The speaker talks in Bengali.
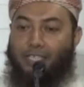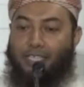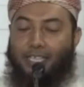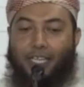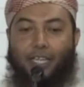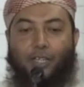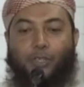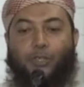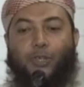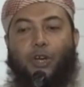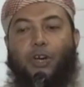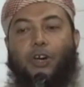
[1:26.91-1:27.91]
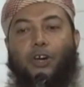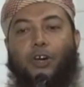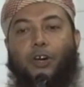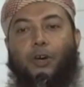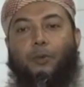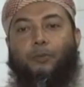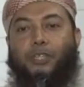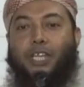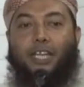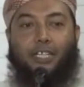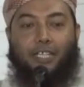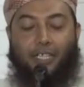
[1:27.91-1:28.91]
আছে সব
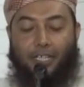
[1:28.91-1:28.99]
শেষ